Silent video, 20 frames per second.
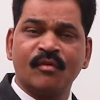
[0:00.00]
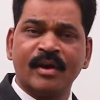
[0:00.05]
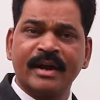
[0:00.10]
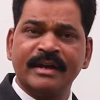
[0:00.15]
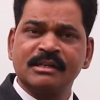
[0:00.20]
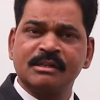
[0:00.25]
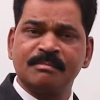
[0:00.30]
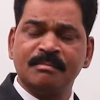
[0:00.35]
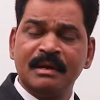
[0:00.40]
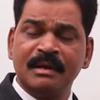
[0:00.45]

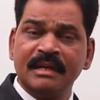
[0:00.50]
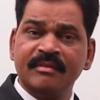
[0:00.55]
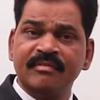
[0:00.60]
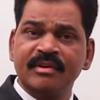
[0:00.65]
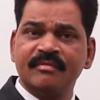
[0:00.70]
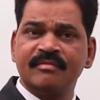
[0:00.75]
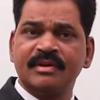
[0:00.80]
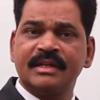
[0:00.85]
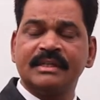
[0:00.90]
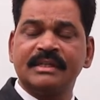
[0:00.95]
Friends, believe
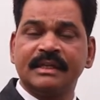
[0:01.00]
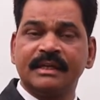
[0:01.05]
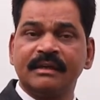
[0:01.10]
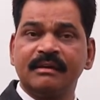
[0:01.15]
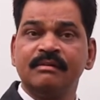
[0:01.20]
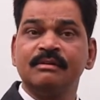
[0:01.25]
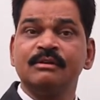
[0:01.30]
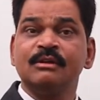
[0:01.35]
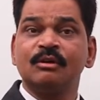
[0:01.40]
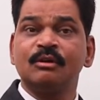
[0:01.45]
in one
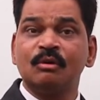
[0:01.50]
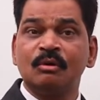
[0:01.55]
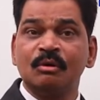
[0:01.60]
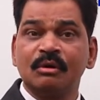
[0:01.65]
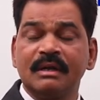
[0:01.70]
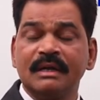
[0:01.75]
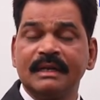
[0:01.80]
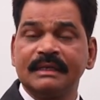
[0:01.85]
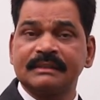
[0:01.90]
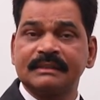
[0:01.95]
thing,
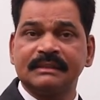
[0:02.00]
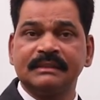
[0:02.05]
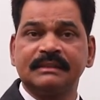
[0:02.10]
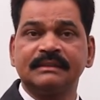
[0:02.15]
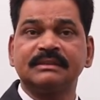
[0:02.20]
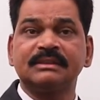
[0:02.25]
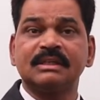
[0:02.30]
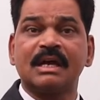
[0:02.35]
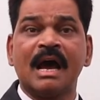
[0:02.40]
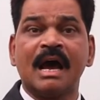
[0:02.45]
good
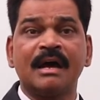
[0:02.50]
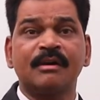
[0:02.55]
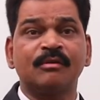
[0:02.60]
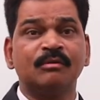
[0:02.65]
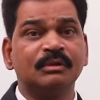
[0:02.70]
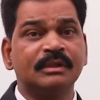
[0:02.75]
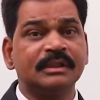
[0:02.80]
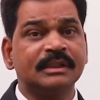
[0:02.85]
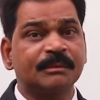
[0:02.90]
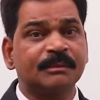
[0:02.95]
listeners are
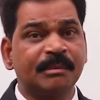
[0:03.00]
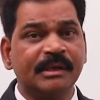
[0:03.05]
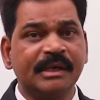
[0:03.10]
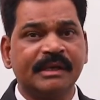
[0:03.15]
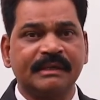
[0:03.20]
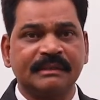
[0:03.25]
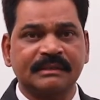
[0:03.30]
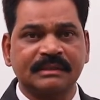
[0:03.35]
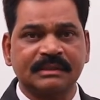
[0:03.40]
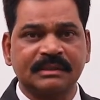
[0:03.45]
good
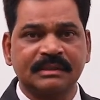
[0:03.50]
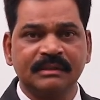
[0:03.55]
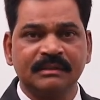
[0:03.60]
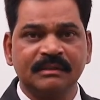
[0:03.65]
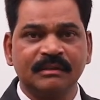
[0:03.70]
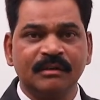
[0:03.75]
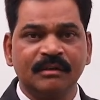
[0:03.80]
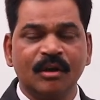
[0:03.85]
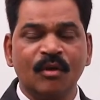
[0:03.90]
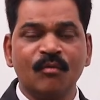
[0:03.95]
speakers.
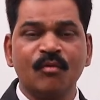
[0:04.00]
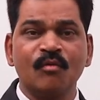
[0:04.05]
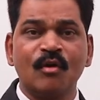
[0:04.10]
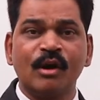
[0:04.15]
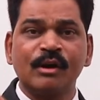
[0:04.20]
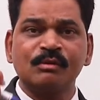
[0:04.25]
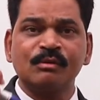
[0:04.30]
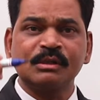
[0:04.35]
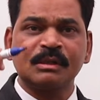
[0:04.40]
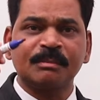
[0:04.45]
If you
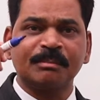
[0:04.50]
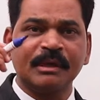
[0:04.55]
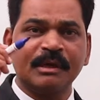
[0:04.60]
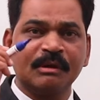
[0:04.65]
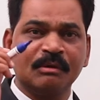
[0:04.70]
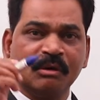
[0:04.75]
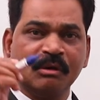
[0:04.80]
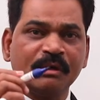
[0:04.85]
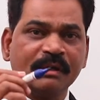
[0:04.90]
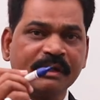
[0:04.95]
want to speak
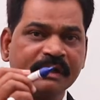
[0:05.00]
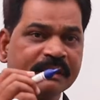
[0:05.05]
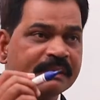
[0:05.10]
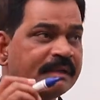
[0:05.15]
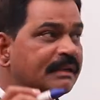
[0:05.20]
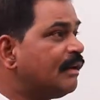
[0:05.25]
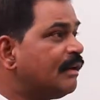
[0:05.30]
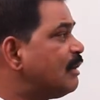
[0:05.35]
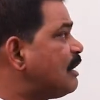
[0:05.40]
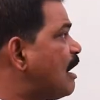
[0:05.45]
good,
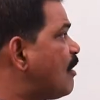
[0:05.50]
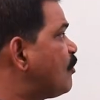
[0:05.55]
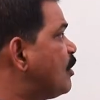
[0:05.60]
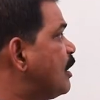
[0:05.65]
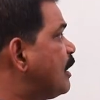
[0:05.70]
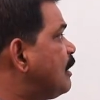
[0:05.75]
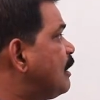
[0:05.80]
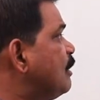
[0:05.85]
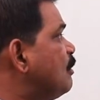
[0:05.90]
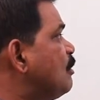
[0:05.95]

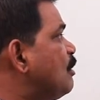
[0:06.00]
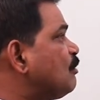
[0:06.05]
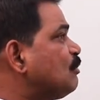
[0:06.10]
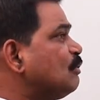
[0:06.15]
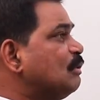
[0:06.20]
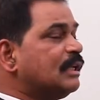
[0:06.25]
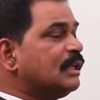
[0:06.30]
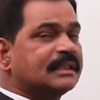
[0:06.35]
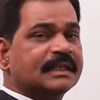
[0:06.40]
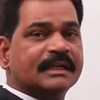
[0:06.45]
definitely you have to
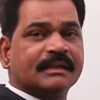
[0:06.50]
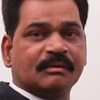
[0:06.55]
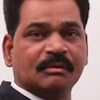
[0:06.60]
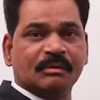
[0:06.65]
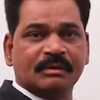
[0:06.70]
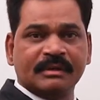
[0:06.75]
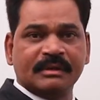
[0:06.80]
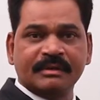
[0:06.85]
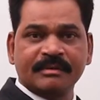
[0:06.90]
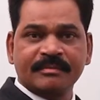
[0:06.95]
listen
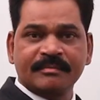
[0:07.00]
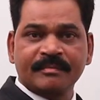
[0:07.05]
good.